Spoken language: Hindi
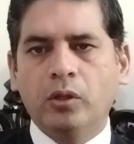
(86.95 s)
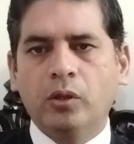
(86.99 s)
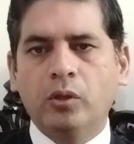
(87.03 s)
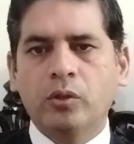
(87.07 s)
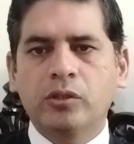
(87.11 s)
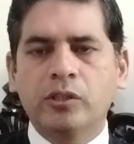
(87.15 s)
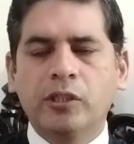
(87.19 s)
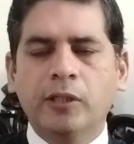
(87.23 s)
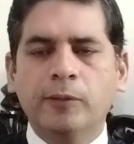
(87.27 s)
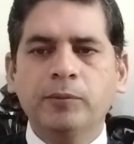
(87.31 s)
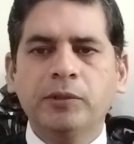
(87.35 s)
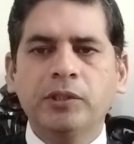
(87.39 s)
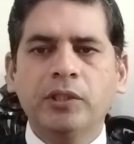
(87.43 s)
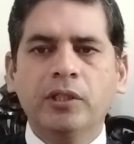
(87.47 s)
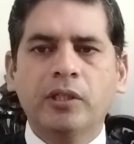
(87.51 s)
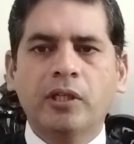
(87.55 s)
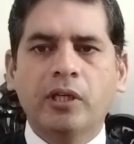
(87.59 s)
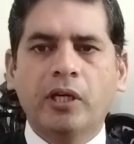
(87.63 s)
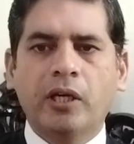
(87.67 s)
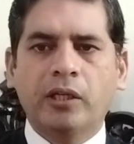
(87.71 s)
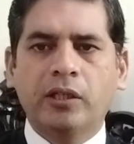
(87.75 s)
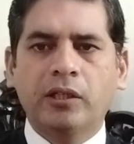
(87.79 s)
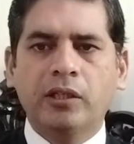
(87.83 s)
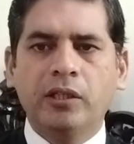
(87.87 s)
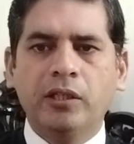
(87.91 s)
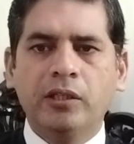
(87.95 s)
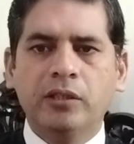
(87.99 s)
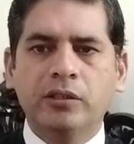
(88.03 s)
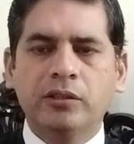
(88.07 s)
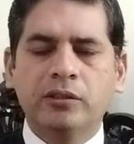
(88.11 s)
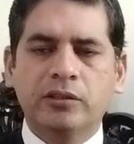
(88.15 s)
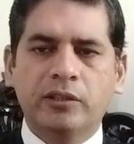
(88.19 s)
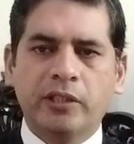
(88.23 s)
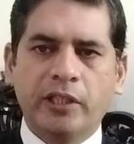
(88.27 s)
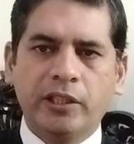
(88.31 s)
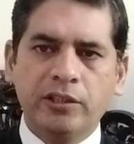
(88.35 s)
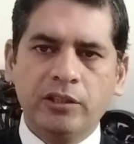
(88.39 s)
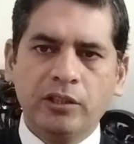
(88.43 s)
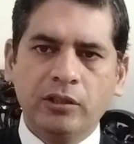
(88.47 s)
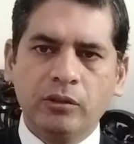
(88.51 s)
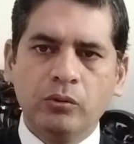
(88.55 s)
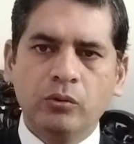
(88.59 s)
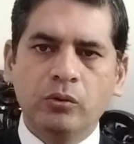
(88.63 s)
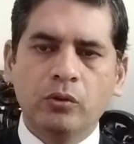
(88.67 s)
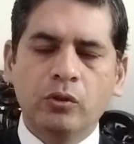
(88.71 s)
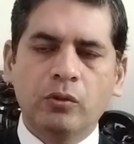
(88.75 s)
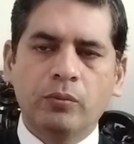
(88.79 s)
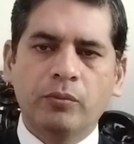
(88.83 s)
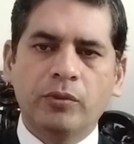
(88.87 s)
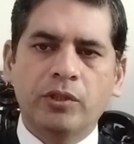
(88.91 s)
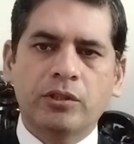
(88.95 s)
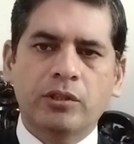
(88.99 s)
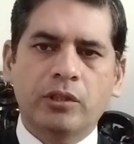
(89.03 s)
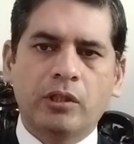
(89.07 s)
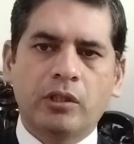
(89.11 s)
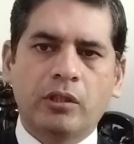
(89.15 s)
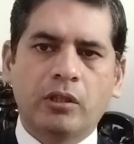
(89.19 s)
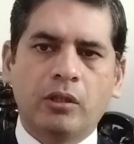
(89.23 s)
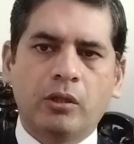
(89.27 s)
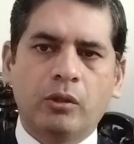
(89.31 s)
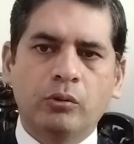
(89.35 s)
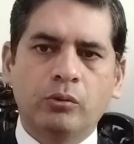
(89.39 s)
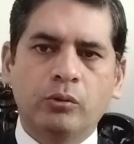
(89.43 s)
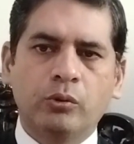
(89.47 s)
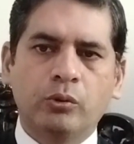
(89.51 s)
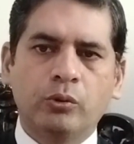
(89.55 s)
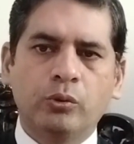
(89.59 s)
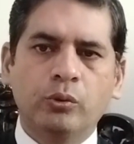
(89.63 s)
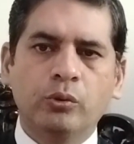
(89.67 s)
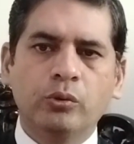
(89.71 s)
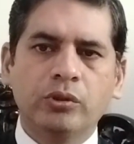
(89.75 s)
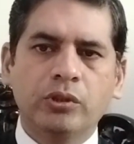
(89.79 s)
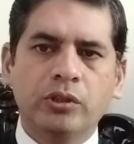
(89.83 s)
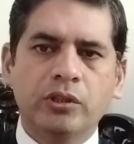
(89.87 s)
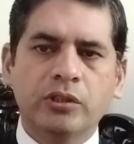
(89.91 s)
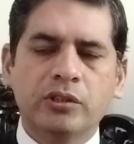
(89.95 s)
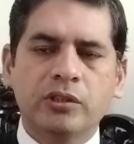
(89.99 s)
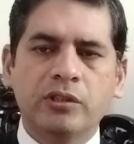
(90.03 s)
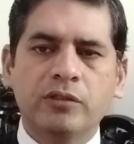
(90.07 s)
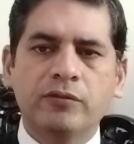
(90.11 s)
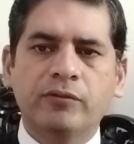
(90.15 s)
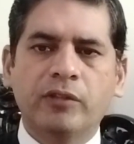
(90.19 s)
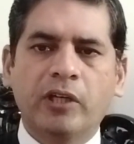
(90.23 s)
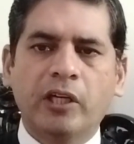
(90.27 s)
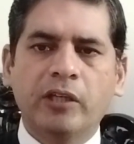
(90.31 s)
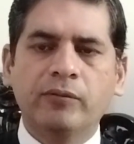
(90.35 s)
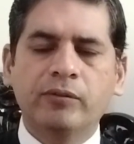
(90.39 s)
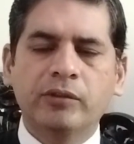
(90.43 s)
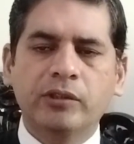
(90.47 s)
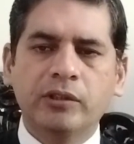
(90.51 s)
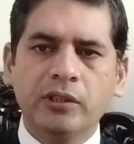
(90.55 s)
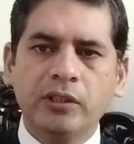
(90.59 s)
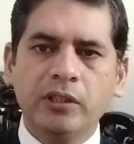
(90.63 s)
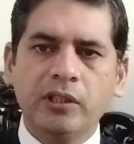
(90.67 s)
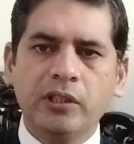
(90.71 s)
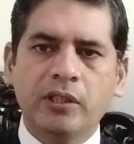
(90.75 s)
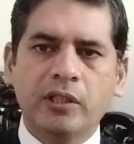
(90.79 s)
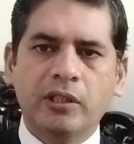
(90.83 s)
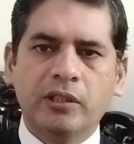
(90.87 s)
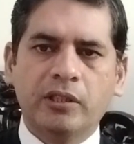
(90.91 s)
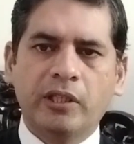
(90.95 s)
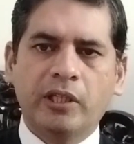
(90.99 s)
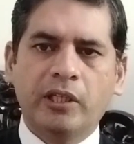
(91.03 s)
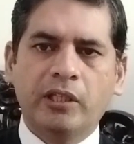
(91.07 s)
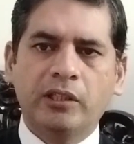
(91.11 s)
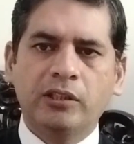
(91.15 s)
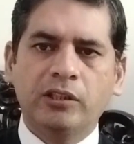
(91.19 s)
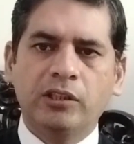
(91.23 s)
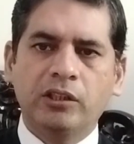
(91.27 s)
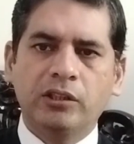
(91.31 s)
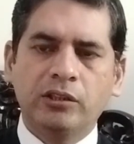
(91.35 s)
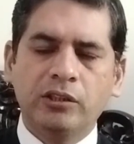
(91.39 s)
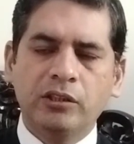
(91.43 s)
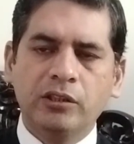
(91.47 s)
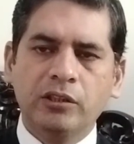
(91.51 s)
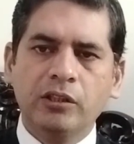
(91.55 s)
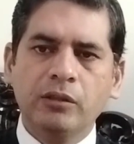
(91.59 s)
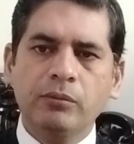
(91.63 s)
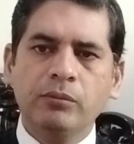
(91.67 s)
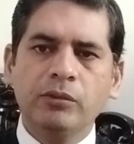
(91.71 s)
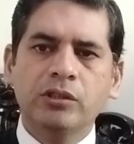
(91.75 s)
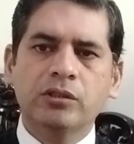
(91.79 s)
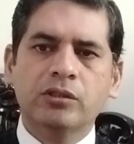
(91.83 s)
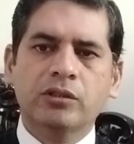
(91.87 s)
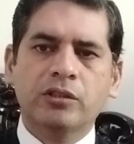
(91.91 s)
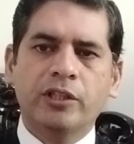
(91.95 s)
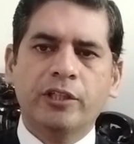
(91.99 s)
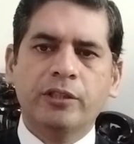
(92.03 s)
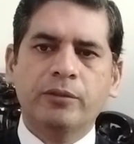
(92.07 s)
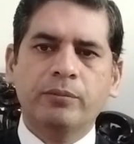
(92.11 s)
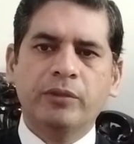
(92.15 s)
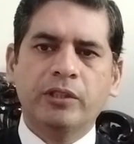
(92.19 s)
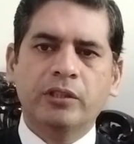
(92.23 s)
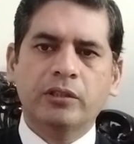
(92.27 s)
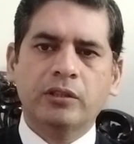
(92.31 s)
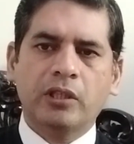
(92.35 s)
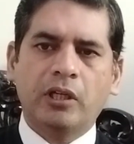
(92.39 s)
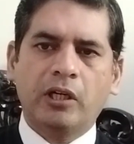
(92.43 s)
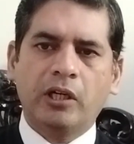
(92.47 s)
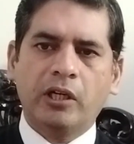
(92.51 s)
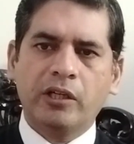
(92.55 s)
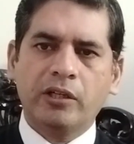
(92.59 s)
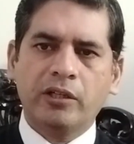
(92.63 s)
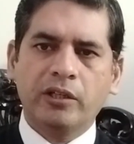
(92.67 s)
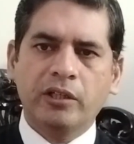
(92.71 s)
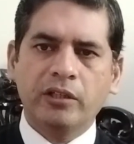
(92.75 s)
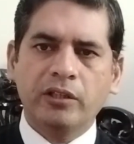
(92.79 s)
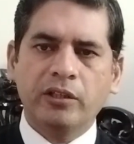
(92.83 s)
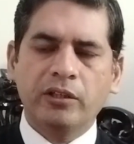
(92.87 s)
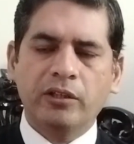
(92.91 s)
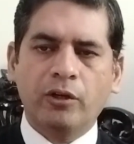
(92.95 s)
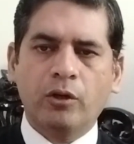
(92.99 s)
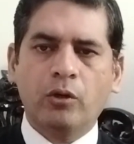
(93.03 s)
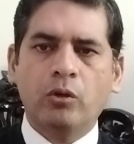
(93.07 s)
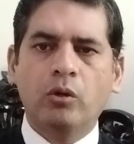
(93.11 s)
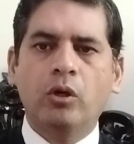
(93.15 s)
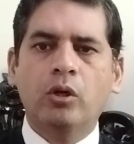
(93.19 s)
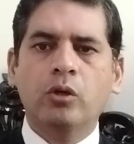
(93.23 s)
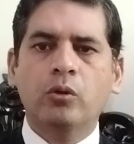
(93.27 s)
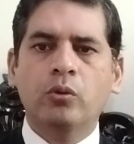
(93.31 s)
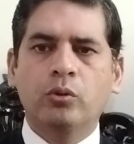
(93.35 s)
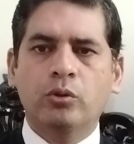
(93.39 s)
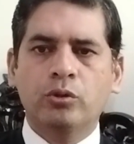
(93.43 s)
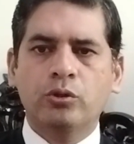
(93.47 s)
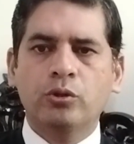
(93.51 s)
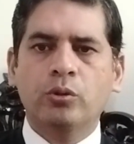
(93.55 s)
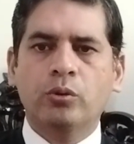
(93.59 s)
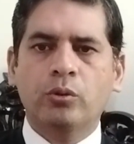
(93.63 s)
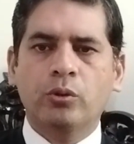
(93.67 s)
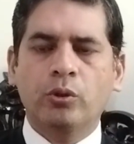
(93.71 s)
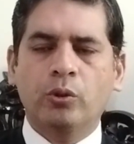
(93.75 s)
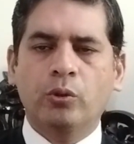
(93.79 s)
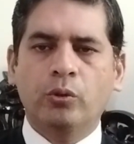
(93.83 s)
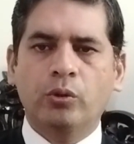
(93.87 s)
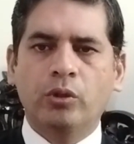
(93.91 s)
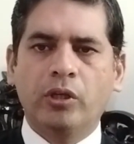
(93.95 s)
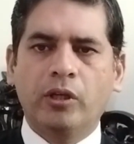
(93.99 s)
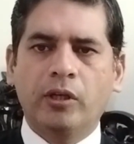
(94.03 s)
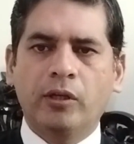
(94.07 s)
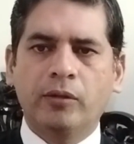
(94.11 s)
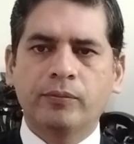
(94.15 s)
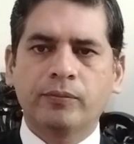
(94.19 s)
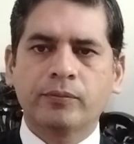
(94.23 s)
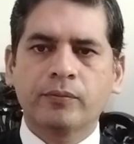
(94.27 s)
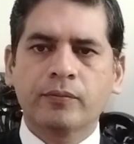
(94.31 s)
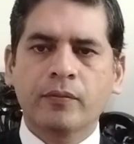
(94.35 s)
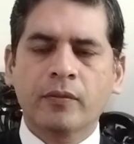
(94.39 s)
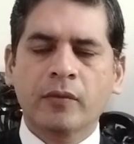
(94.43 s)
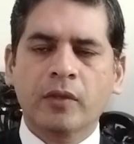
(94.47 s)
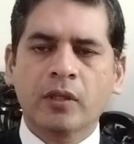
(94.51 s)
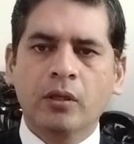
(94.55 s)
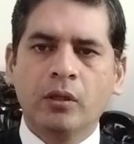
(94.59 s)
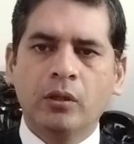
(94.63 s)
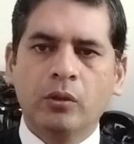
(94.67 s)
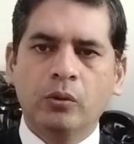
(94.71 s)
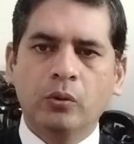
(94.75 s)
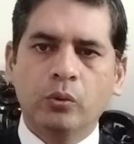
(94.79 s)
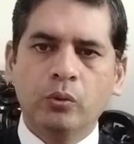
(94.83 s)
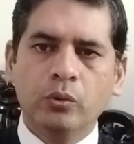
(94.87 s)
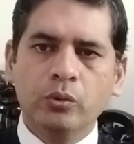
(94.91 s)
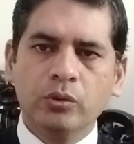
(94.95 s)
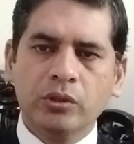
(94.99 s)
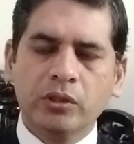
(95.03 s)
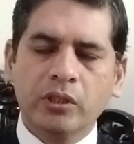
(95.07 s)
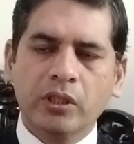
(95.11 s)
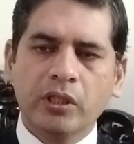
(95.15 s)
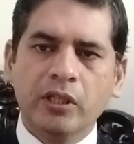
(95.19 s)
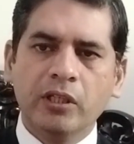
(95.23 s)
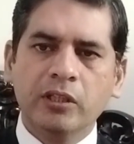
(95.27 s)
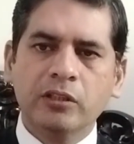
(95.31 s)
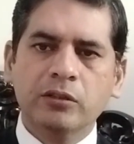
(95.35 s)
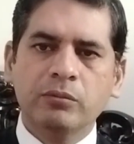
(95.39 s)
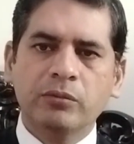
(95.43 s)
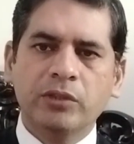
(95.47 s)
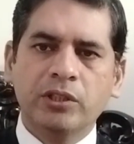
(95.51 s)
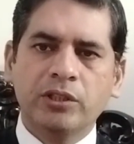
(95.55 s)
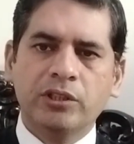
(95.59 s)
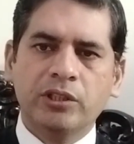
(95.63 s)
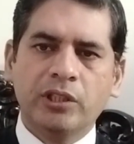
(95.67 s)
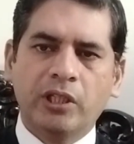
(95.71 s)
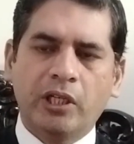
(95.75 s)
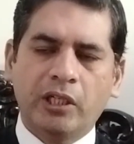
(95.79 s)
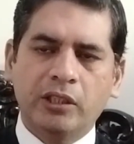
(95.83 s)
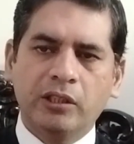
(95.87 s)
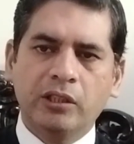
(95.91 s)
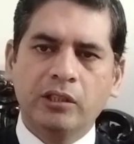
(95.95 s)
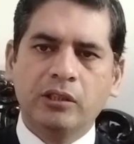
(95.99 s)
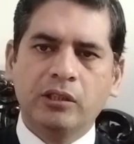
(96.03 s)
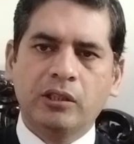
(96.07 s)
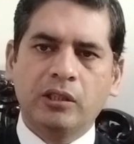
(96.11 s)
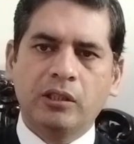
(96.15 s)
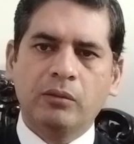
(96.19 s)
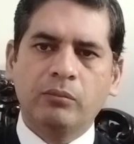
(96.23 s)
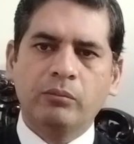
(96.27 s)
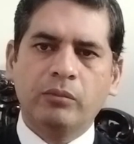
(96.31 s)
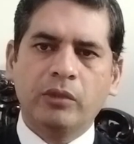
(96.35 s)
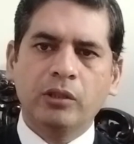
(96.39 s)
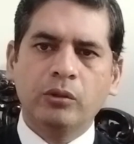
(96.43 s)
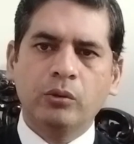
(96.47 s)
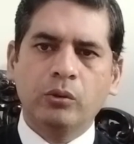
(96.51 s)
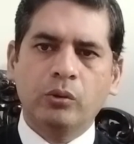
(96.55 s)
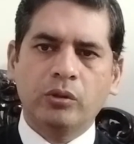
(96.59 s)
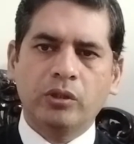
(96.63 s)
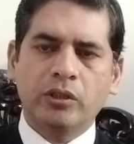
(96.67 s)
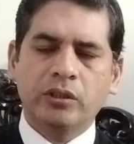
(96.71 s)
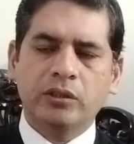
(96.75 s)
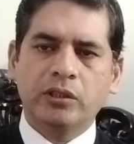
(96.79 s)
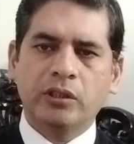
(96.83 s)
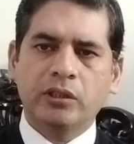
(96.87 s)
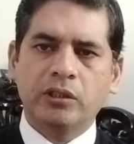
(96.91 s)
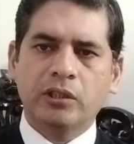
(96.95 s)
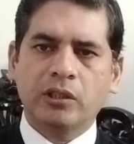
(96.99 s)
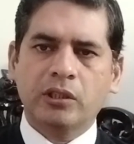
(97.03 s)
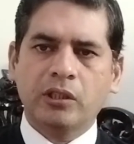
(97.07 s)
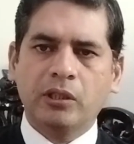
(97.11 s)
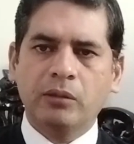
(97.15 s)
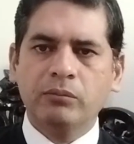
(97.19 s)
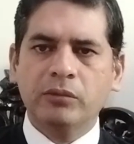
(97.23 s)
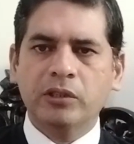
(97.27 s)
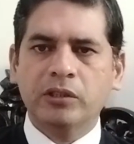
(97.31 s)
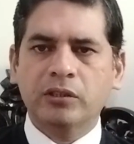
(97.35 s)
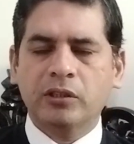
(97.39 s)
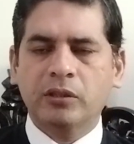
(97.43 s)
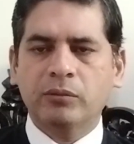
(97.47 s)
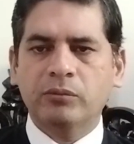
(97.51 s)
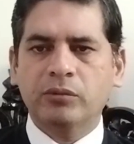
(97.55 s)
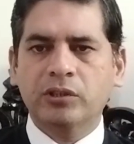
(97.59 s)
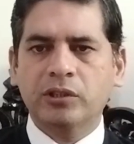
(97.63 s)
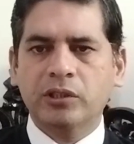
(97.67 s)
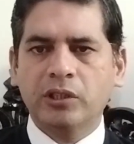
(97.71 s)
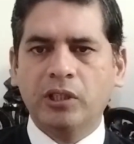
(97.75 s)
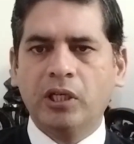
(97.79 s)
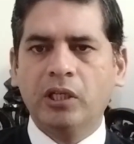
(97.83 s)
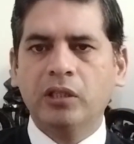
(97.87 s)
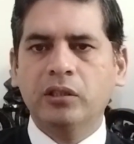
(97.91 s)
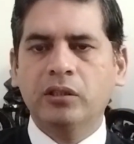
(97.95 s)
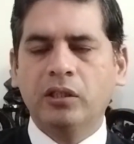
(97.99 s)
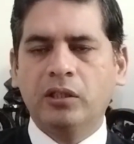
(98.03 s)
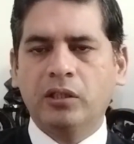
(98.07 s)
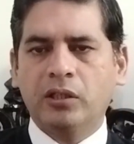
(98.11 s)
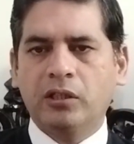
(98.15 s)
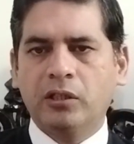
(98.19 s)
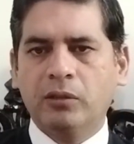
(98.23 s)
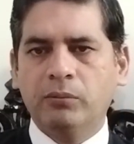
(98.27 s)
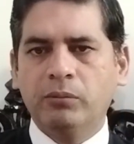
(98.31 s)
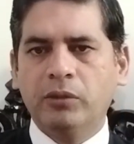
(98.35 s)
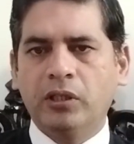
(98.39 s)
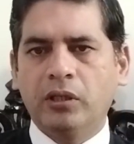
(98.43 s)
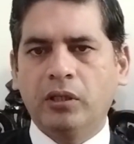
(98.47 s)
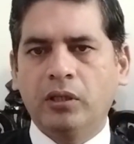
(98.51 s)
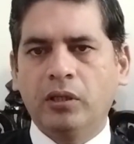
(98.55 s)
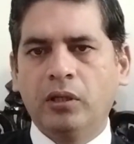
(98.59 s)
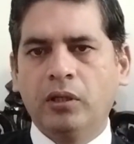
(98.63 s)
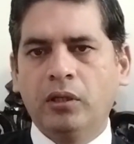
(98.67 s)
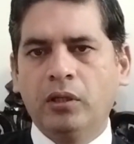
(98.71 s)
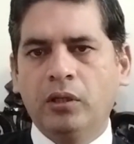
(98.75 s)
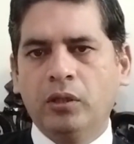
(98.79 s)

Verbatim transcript: और जब ये केस सेशन कोर्ट में चल रहा हो तो 265 सी के तहत ये जितने भी स्टेटमेंट्स ऑलरेडी रिकॉर्ड हो चुके होते हैं उस केस में शहादत कलम बंद होने से कम अज़ कम सात दिन कबल